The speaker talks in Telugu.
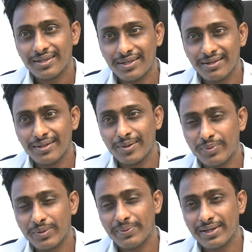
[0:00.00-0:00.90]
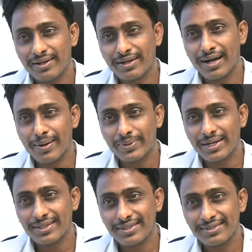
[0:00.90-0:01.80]
వీళ్ళు ఎప్పుడు
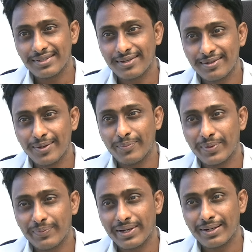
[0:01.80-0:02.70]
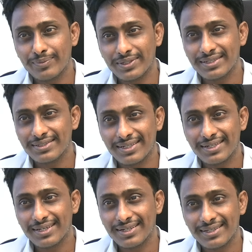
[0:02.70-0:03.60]
కాపురాలు చేశారు ఎప్పుడు పిల్లలు
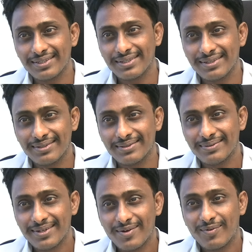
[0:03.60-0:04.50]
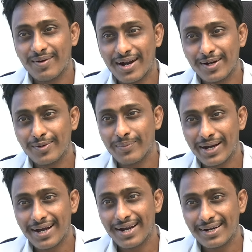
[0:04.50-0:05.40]
పుట్టించారు అనేది వాడు
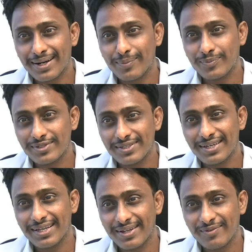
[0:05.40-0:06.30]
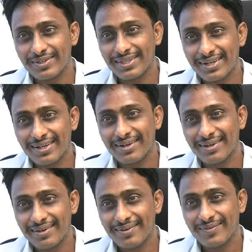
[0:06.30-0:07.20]
మగాడ్రా బుజ్జి అనే విధంగా
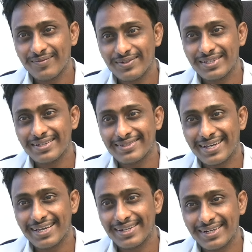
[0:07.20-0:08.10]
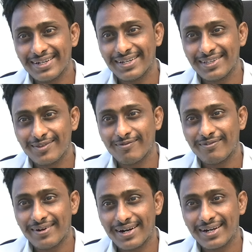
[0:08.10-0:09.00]
విజయసాయి రెడ్డి
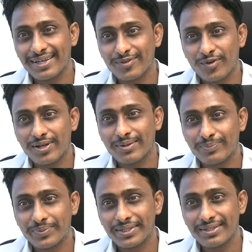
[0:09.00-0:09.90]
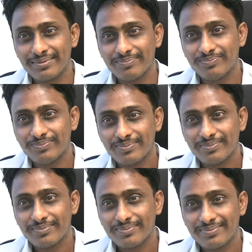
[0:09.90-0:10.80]
దువ్వాడ దోరంపొడి
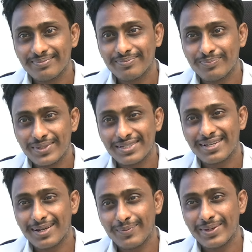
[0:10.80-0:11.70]
మీసాలు